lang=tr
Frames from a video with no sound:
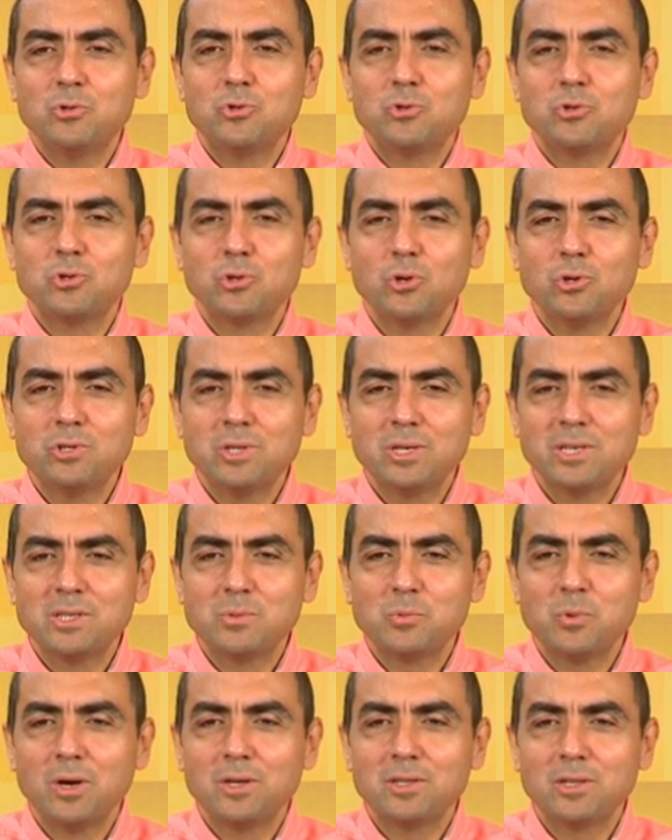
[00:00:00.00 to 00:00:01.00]

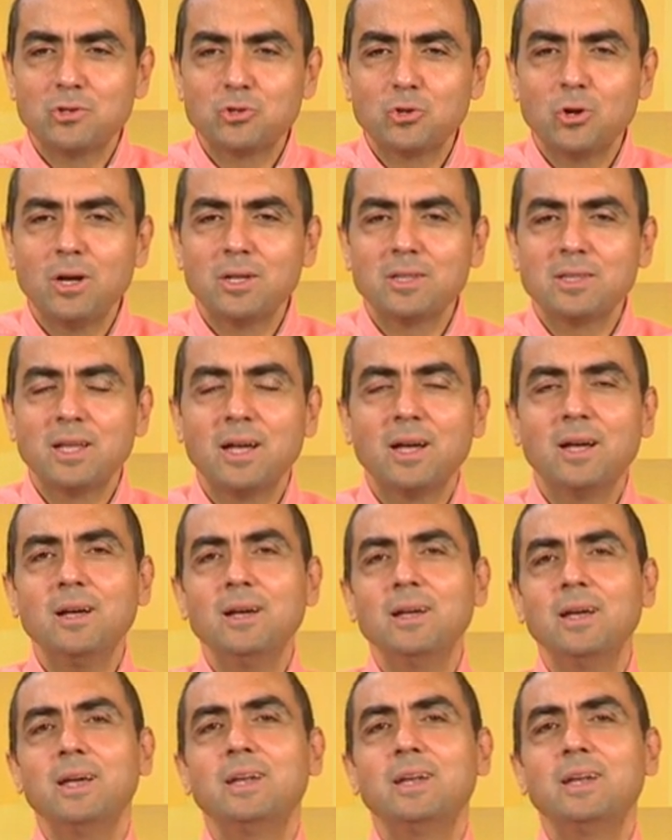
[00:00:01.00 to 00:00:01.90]
318 puanla şu anda